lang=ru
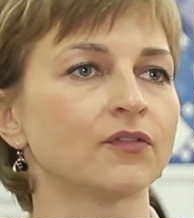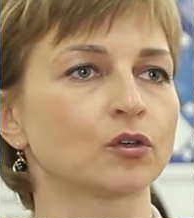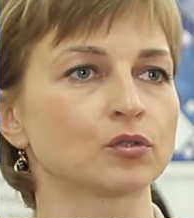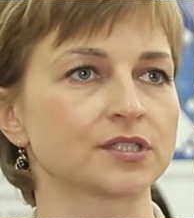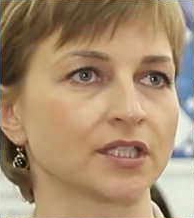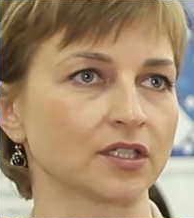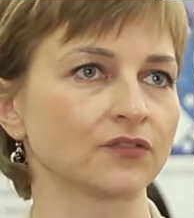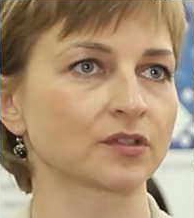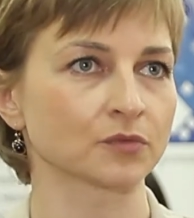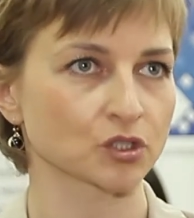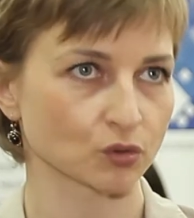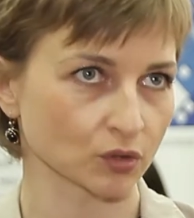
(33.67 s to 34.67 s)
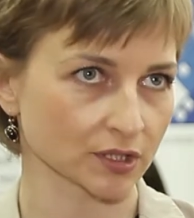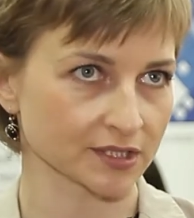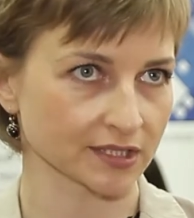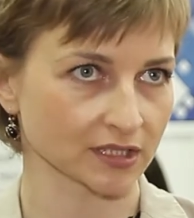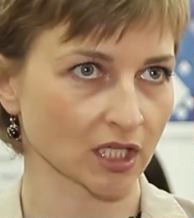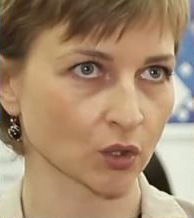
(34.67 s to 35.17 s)
факультет
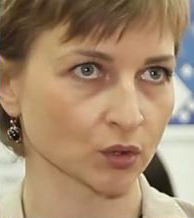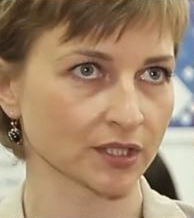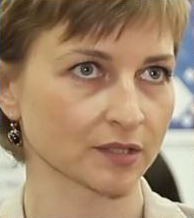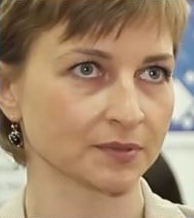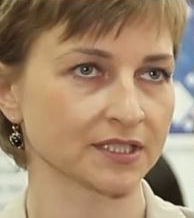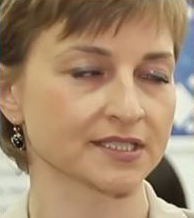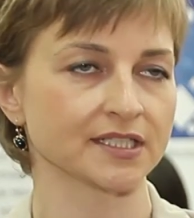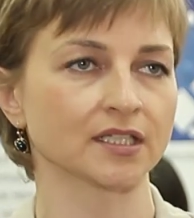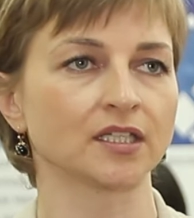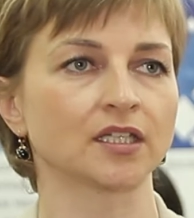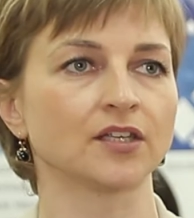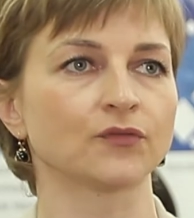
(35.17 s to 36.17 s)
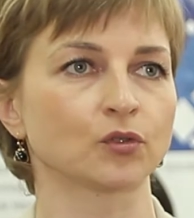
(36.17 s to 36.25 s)
информационных технологий и робототехники